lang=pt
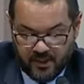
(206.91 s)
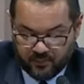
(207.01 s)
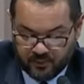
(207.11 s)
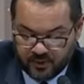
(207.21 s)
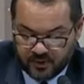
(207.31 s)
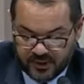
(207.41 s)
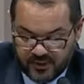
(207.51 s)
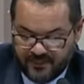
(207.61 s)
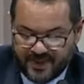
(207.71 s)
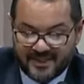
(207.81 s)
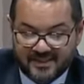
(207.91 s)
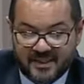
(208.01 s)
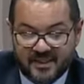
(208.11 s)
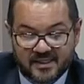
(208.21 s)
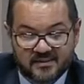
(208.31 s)
por onde ele passa
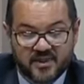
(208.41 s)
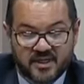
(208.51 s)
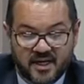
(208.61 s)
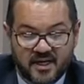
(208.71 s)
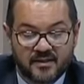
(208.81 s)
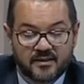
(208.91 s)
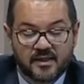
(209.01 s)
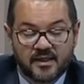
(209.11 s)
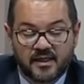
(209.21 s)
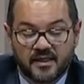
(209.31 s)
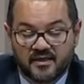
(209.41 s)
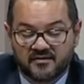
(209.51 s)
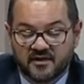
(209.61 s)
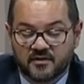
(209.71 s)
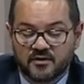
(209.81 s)
a respirar e
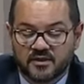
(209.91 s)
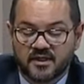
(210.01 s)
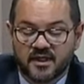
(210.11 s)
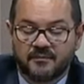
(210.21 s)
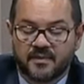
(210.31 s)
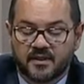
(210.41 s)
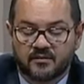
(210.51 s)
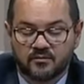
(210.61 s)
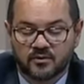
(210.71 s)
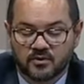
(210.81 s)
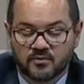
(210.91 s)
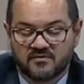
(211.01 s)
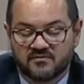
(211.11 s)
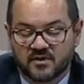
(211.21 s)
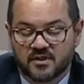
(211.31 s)
devido ao estranhamento de
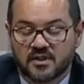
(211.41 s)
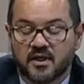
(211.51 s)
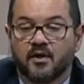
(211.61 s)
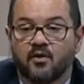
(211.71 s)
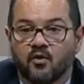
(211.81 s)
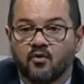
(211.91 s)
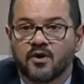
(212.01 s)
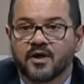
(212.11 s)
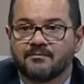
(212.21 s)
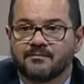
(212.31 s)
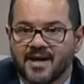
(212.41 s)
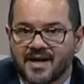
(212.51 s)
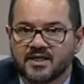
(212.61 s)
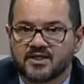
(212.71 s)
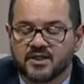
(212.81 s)
uma voz que é rouca,
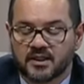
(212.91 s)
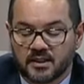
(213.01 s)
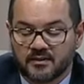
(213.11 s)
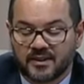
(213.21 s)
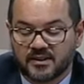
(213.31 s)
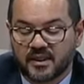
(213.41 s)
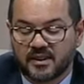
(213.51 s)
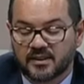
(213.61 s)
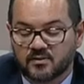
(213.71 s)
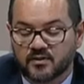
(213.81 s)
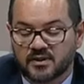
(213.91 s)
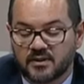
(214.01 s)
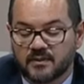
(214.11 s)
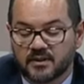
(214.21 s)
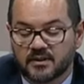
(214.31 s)
baixa e que não atende às suas
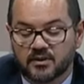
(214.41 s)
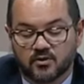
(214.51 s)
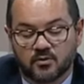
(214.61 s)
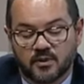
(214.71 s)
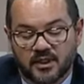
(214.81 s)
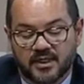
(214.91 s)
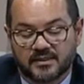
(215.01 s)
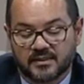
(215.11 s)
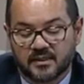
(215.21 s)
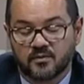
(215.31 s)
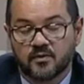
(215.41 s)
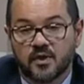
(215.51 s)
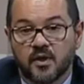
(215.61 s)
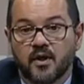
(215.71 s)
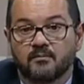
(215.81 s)
demandas de comunicação,
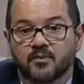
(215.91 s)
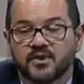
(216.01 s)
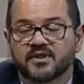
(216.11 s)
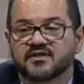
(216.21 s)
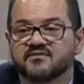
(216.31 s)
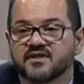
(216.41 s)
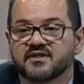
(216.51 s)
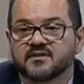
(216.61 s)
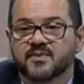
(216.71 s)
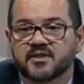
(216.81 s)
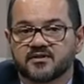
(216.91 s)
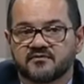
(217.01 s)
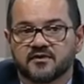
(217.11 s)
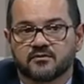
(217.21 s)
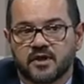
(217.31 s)
muitas vezes pela
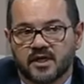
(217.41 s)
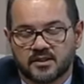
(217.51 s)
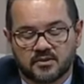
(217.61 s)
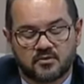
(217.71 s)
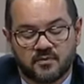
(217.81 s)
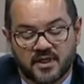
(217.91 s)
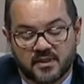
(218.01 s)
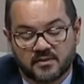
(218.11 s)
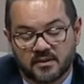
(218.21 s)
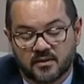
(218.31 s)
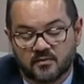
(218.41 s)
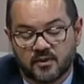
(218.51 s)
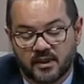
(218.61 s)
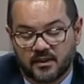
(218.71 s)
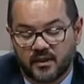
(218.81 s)
dificuldade de
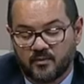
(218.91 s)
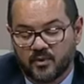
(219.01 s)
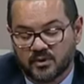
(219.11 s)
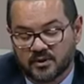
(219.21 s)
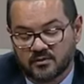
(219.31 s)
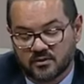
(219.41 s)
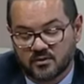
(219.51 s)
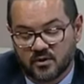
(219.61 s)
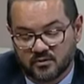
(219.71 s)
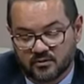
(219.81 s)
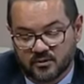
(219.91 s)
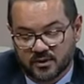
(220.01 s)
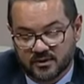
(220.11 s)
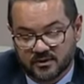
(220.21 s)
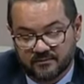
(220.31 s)
compreensão interposta aos seus
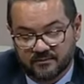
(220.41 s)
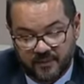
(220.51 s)
locutores.